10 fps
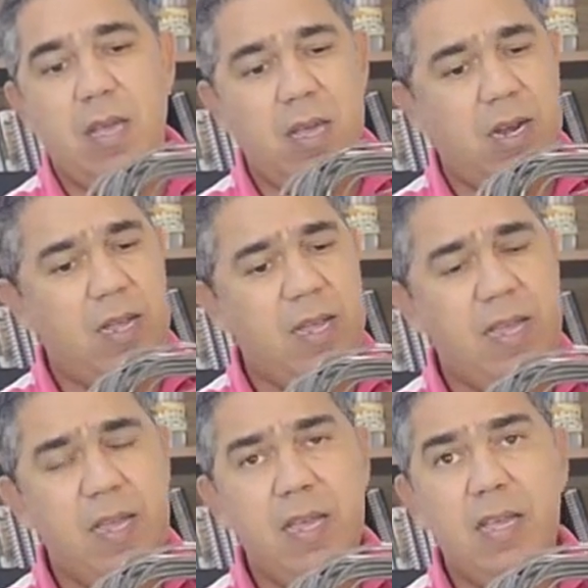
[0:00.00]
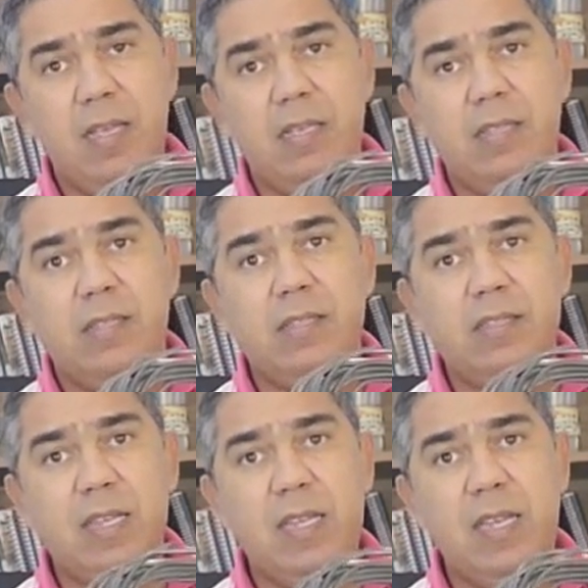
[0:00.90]
Ela é,
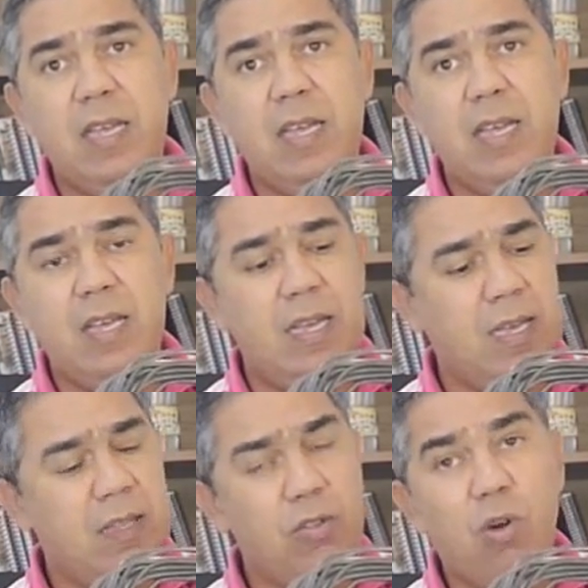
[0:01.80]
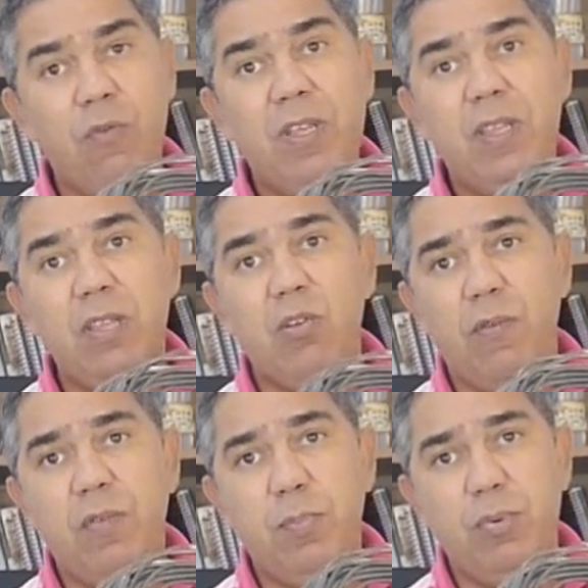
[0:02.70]
100, é
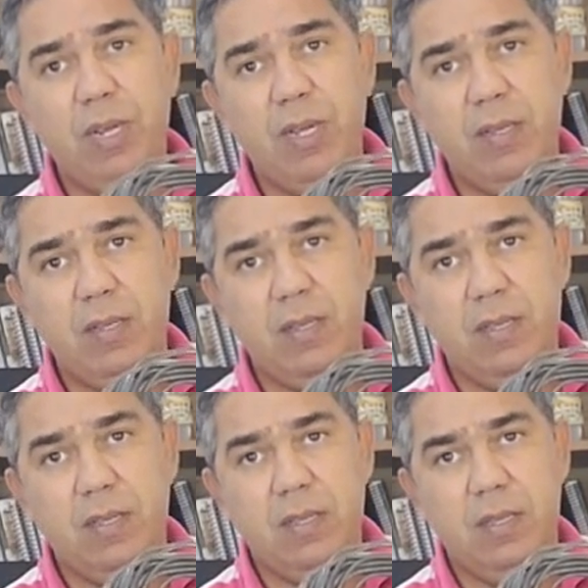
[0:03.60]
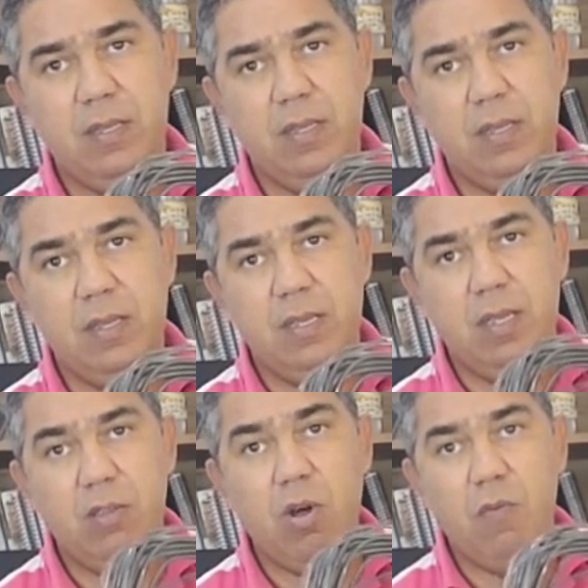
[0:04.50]
99 de pureza.
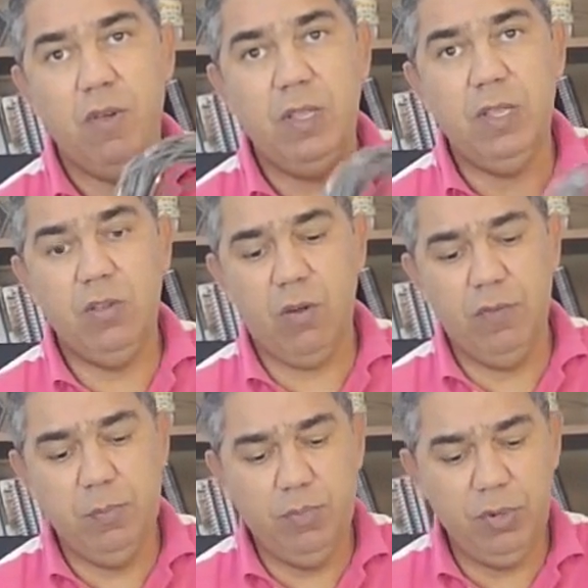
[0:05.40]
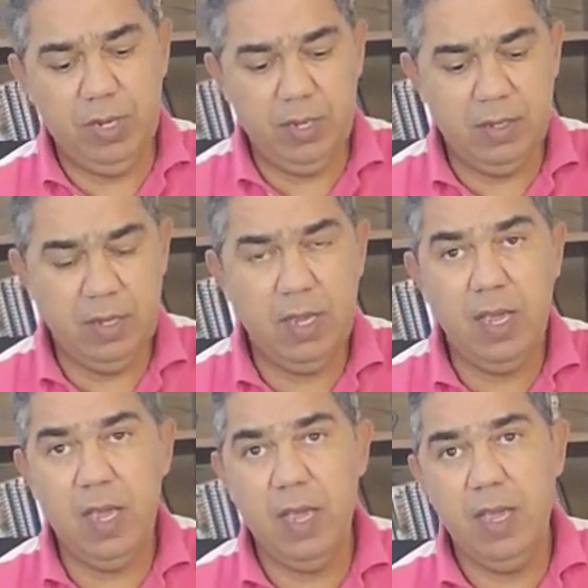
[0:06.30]
99 de pureza
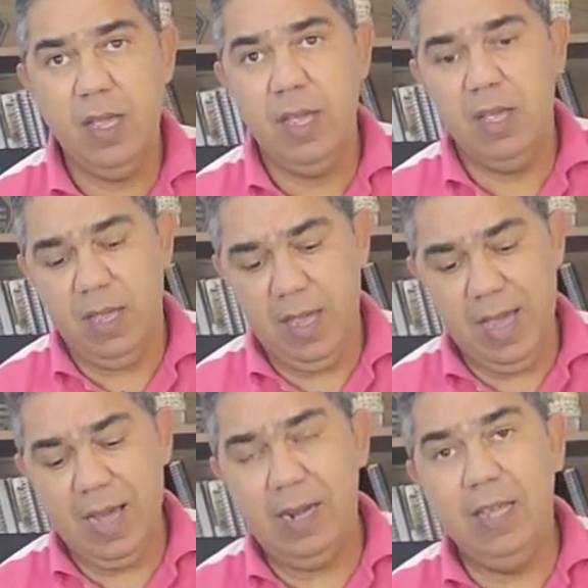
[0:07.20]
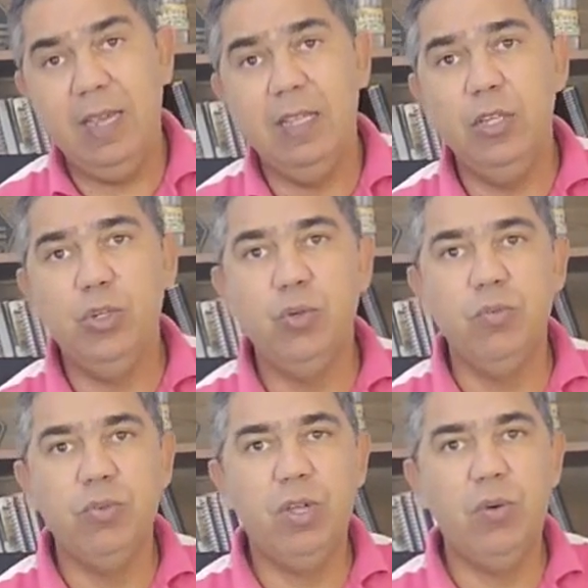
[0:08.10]
é a liga de
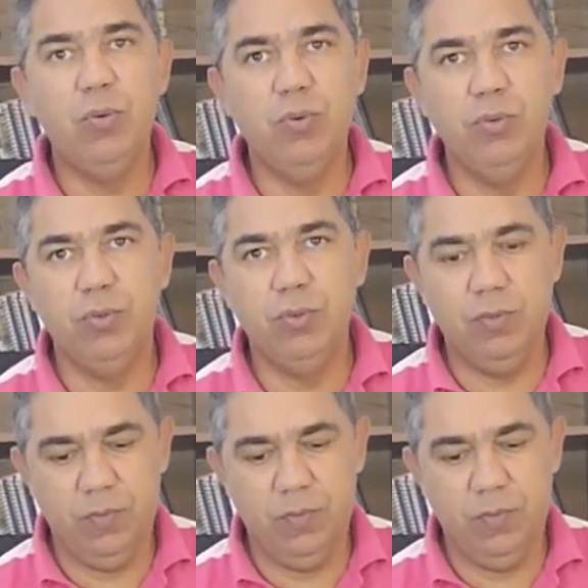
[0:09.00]
chumbo que eu uso.